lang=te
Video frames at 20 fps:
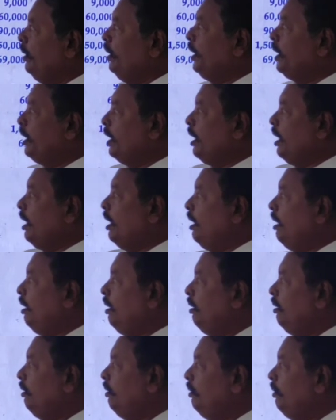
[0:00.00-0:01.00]
ఇక్కడ
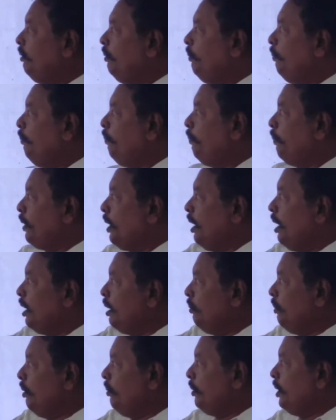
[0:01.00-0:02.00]

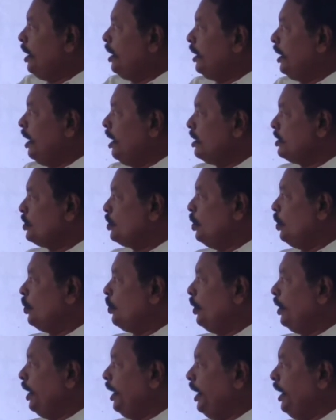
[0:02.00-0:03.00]
ప్రారంభం నాటి ఆస్తులు
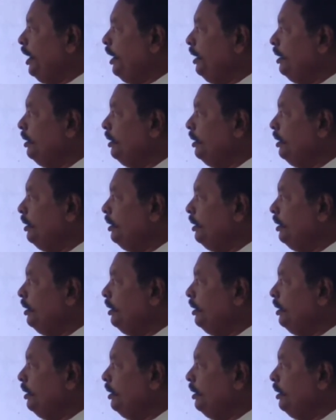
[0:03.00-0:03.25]
కొన్ని